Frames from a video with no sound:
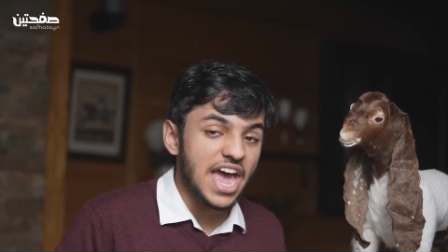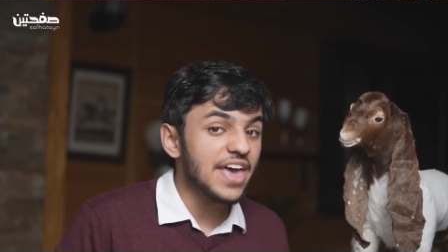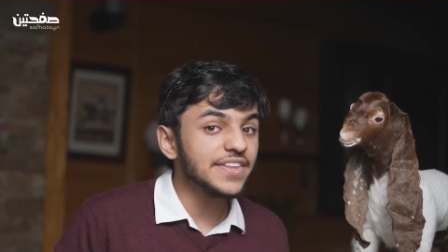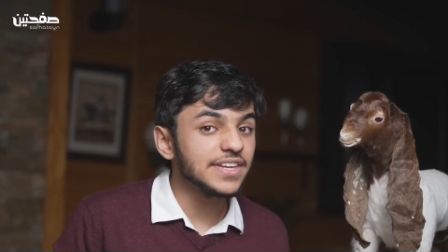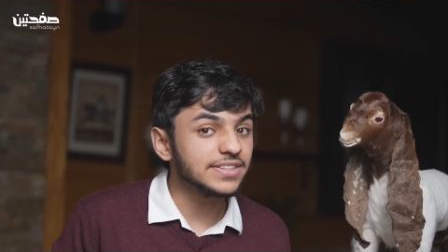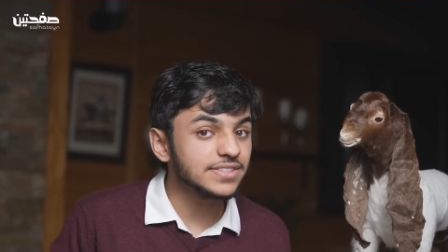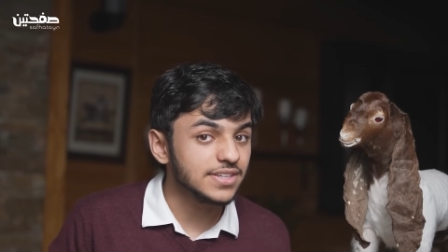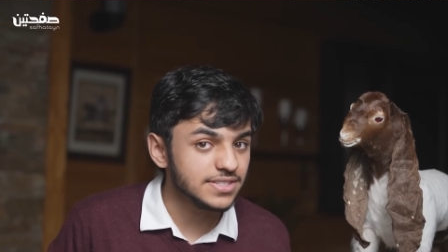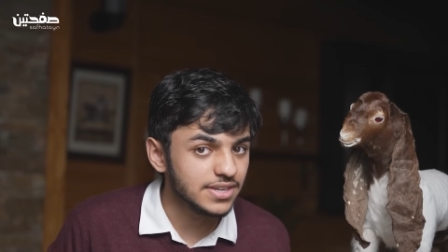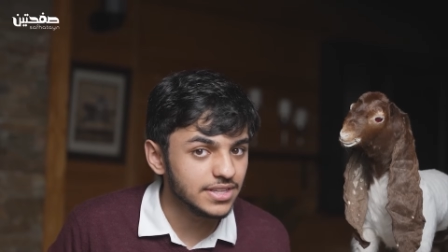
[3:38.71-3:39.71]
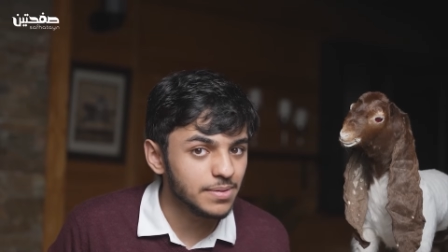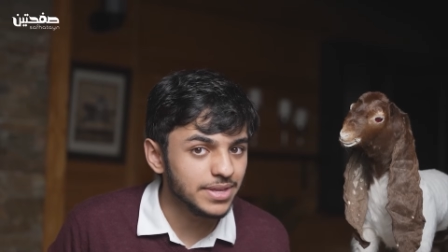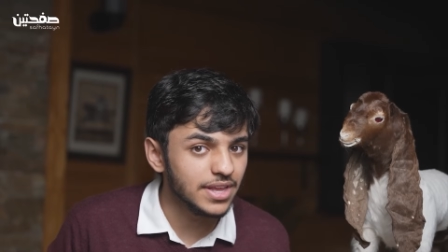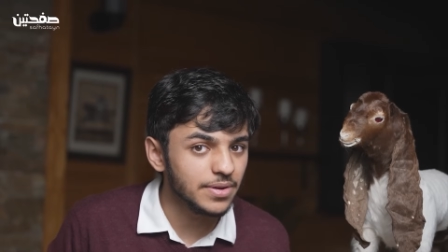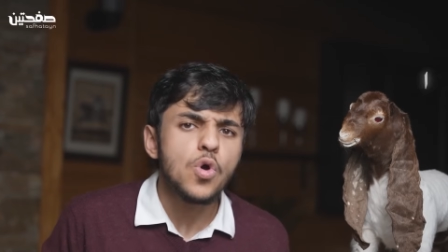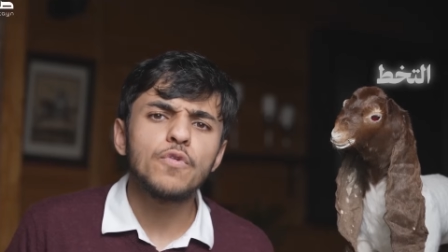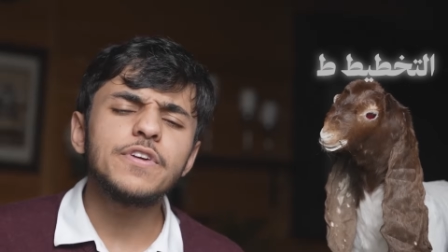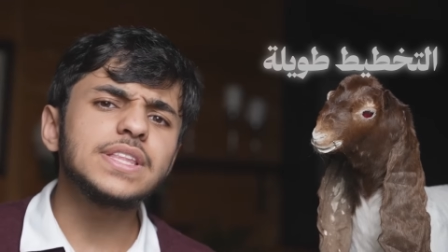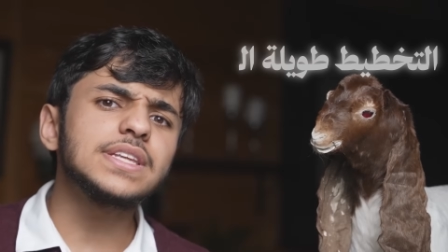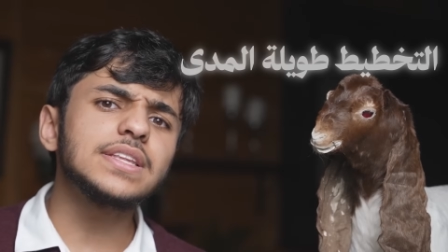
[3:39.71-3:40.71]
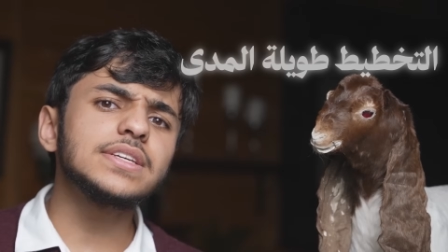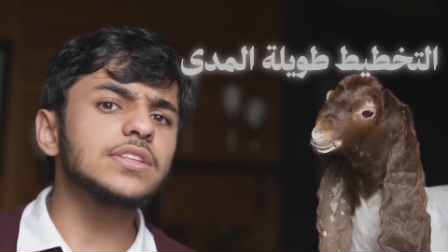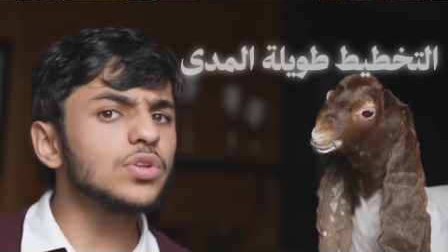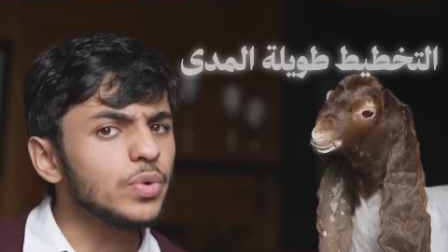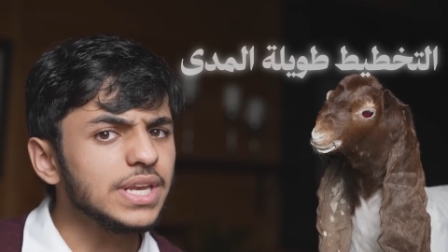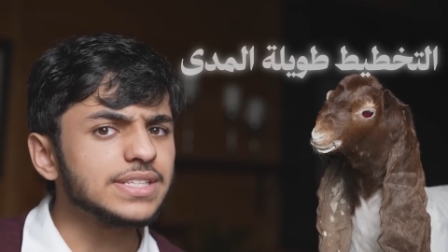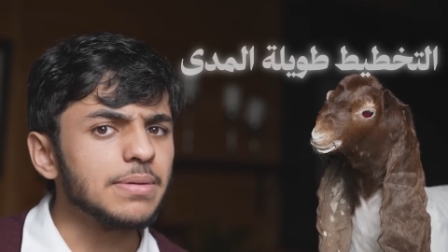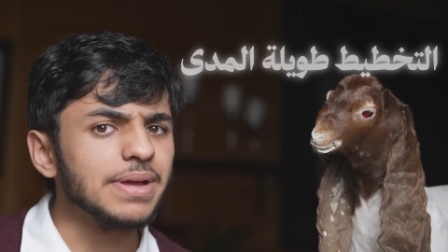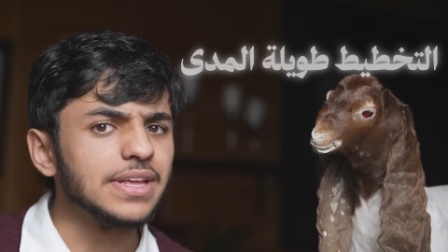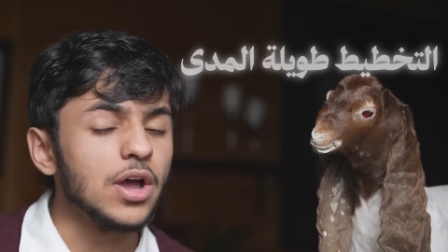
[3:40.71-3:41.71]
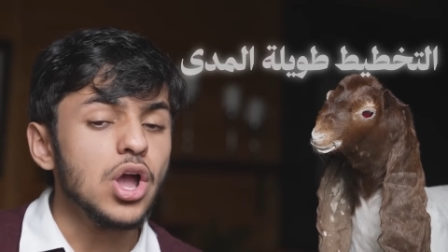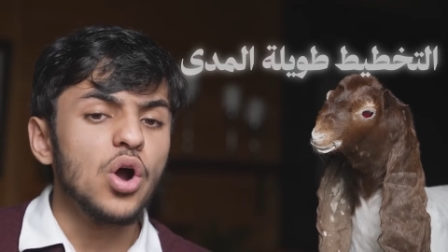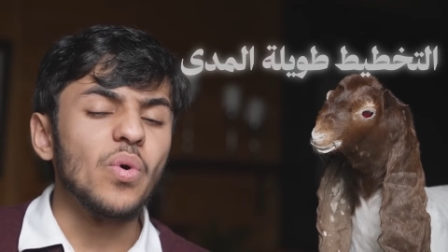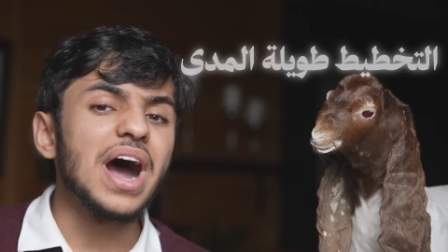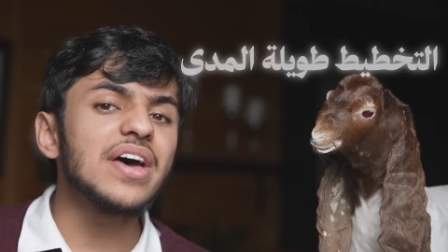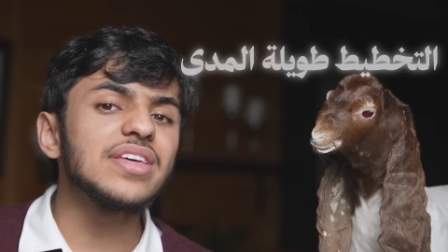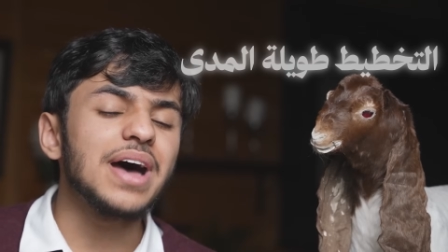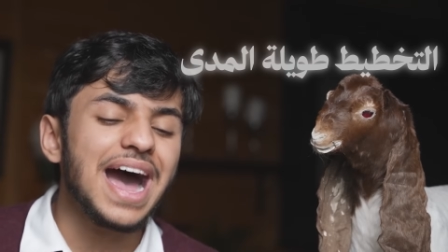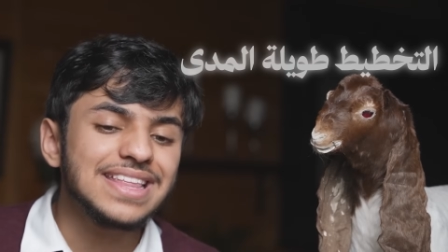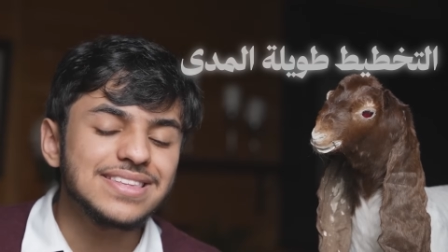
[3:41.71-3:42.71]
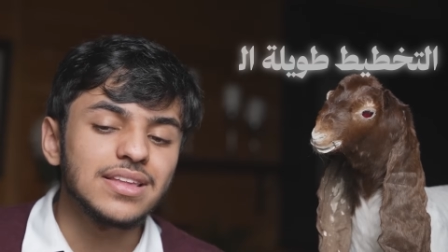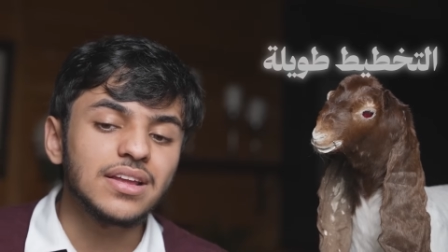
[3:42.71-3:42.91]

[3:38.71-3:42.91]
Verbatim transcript: هذا تخطيط قصيرة المدى وفي التخطيط الطويلة المدى وهذا عادة